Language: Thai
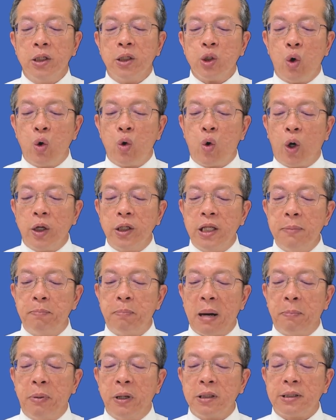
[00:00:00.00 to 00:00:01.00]
ทุกคนที่ป
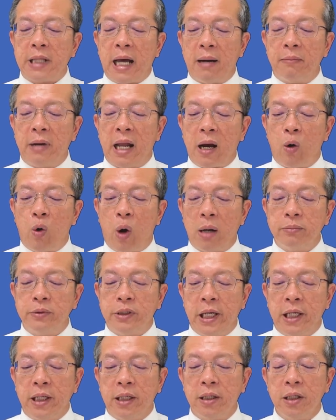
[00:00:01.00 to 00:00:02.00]
ระพฤติตามหลักความจ
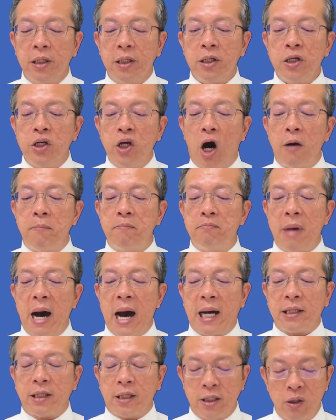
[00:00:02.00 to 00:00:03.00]
ริง ย่อมมา
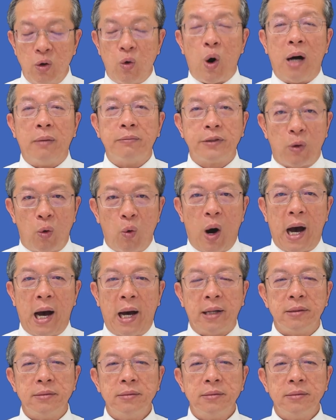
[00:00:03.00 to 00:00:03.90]
ถึงความสว่าง